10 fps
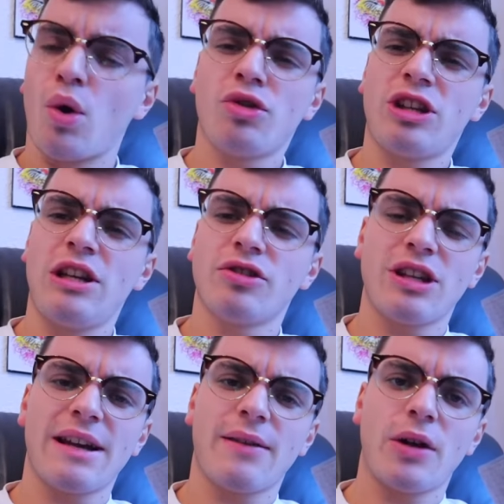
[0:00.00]
Consiglio
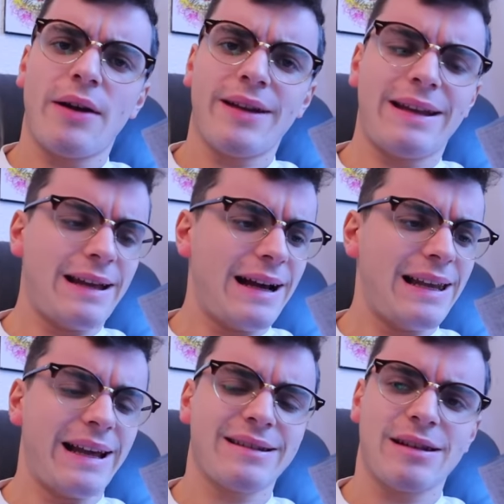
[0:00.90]
se anche voi avete
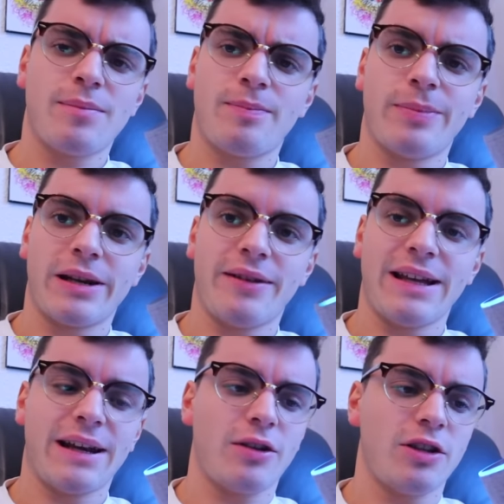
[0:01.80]
Alexa, per
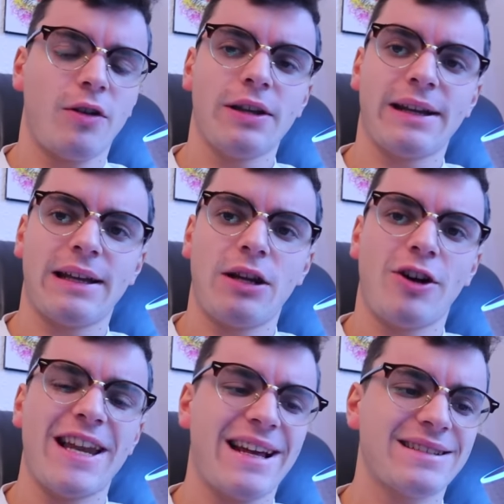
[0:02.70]
evitare che ogni volta che
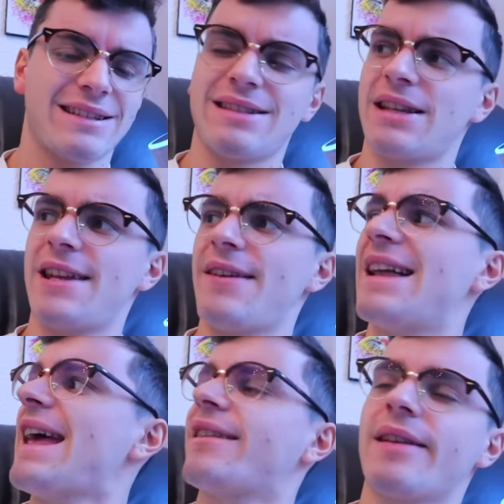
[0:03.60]
dico Alexa si attivi
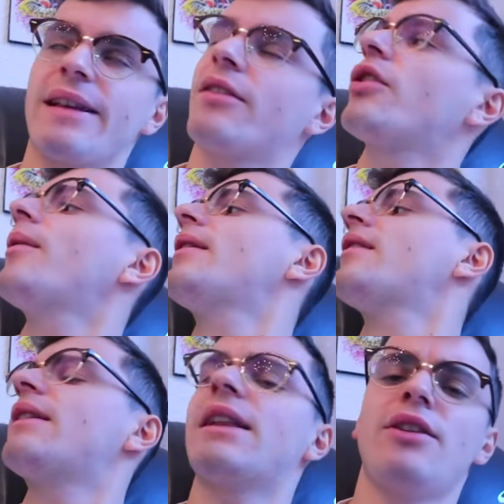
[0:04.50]
Alexa, adesso si
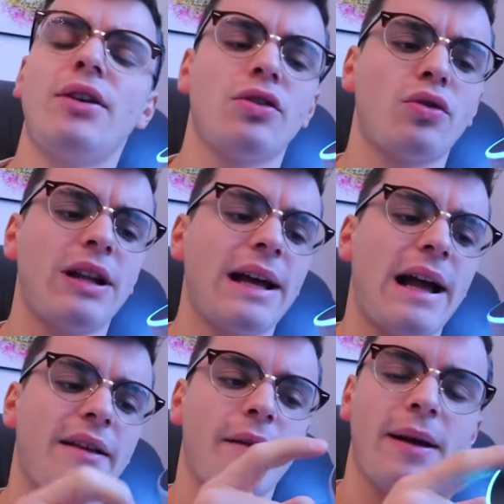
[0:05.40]
sta attivando tutta la
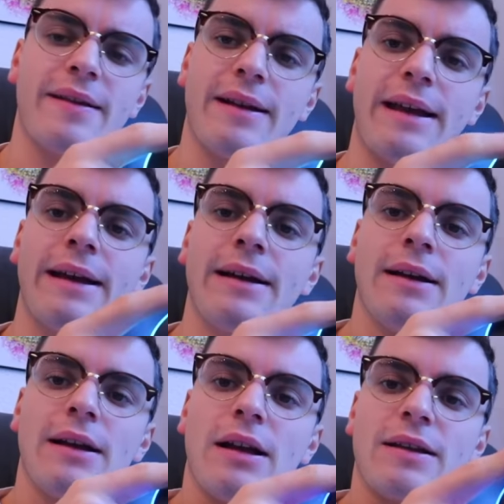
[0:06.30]
casa, basta che...
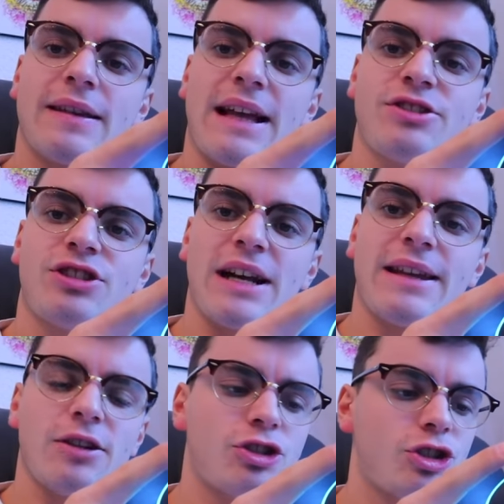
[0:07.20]
Purtroppo non trovo la
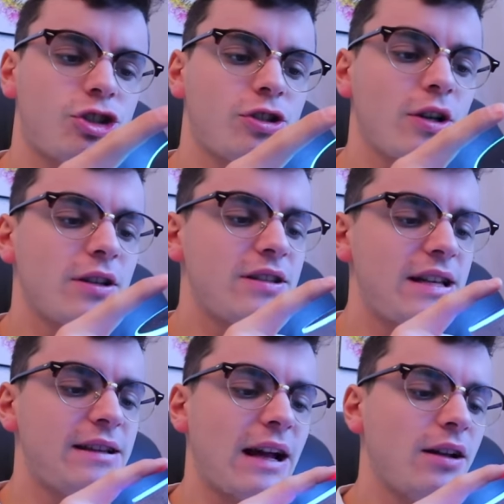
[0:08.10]
risposta alla
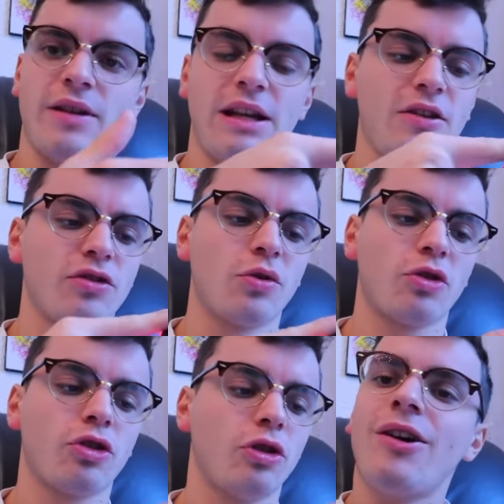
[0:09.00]
domanda. Zitta. Viene il coso
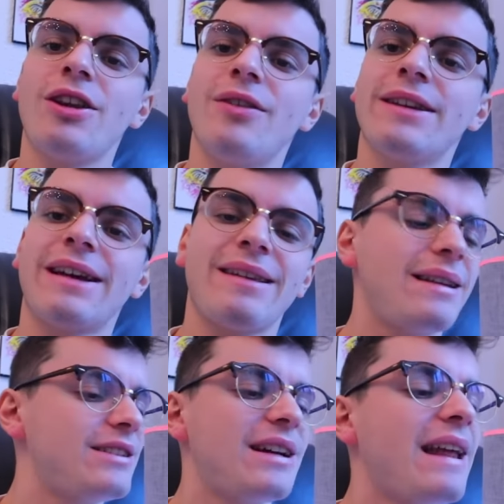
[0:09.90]
rosso. Ogni volta che
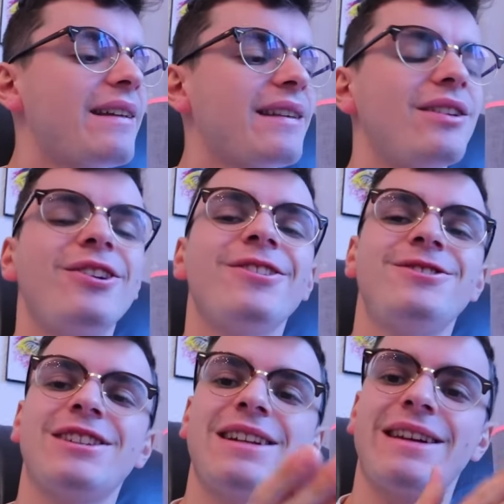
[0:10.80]
si dice Alexa non
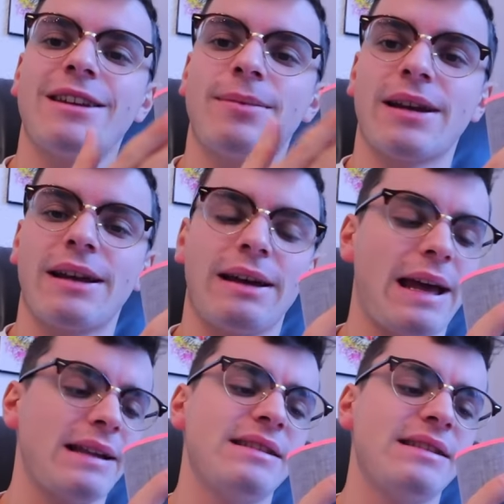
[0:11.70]
succede niente perché è